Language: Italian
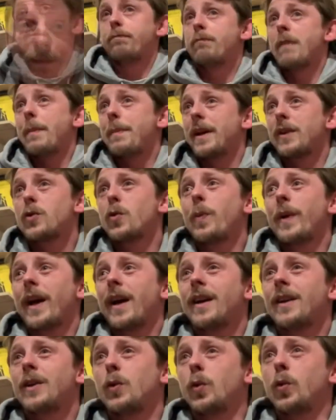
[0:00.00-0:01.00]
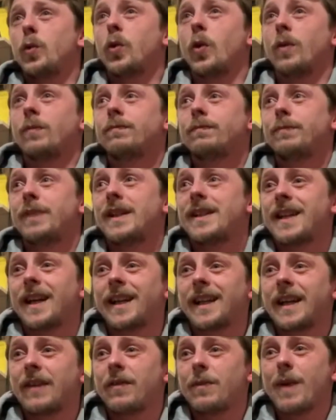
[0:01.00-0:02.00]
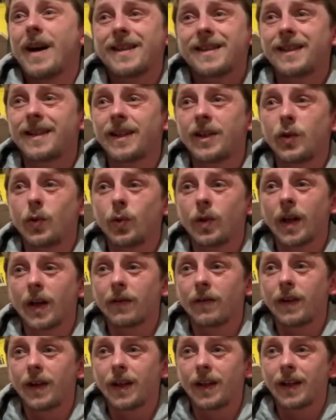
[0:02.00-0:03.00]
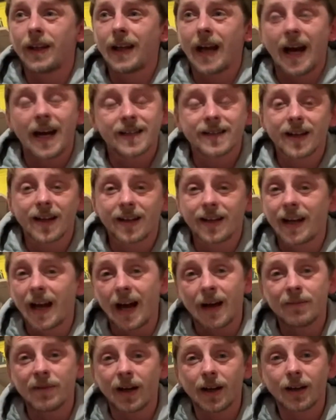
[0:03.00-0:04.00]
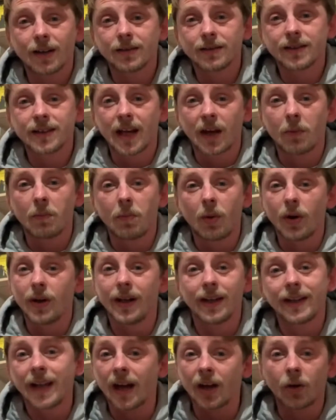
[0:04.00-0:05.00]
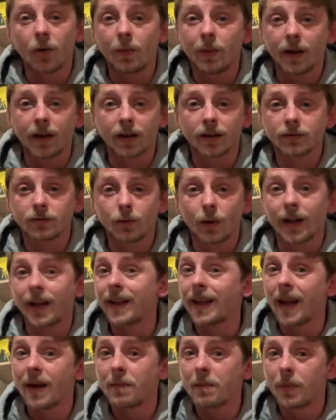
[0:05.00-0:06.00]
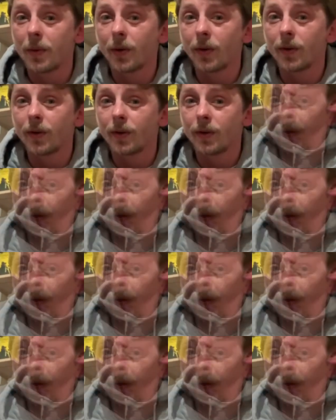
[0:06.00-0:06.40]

Ma per superare il tutto, pensate che vi basti chiudervi in casa, in camera, stare un po' in letargo per qualche tempo